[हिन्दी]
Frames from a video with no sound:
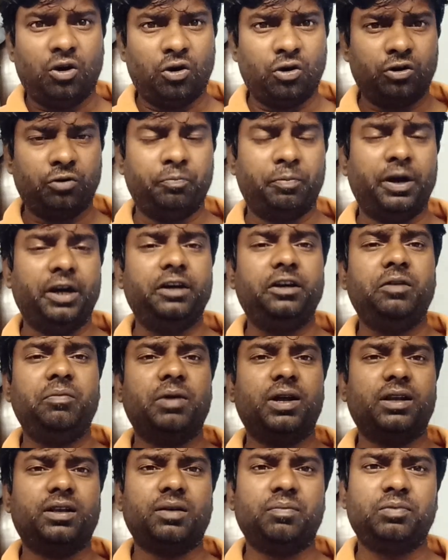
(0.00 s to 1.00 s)
और बैटरी
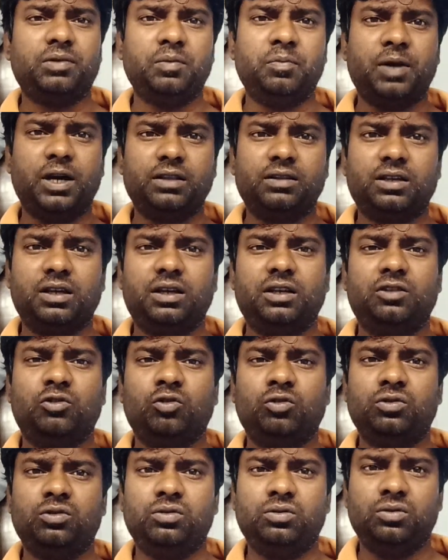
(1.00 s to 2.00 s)
बैकअप की बात करें
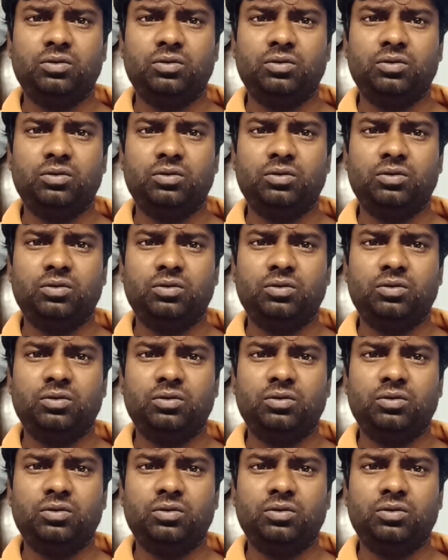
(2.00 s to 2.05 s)
तो